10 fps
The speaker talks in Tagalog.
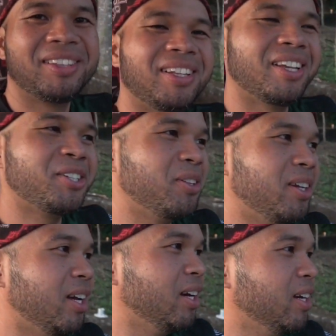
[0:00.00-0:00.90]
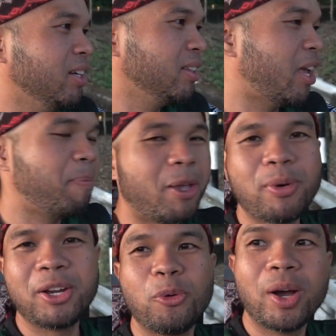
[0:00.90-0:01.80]
diretso na ng Taipei
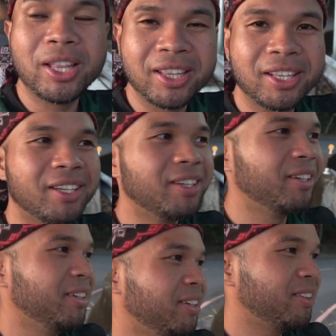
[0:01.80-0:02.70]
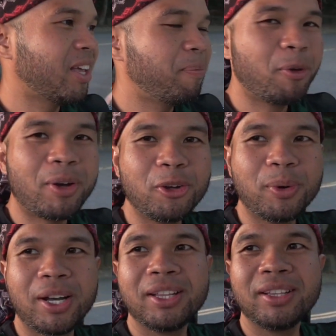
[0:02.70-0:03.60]
101. Taipei
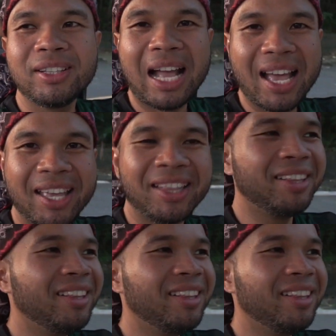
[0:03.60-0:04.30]
101, kain,